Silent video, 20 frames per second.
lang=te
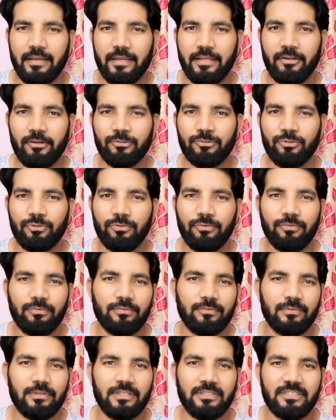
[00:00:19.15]
ఈరోజు
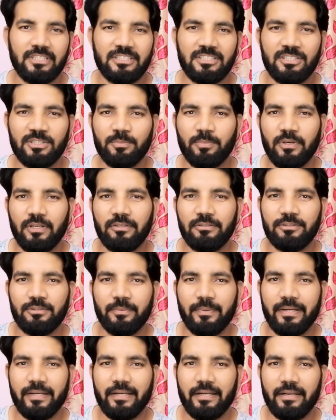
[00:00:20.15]
నేను చర్చించబోయే
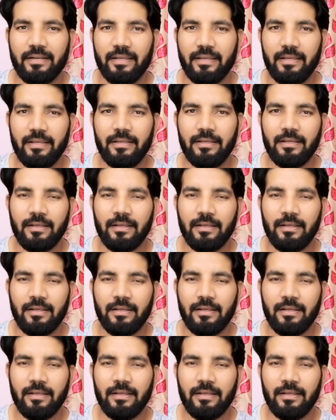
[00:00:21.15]
విషయం ఏంటంటే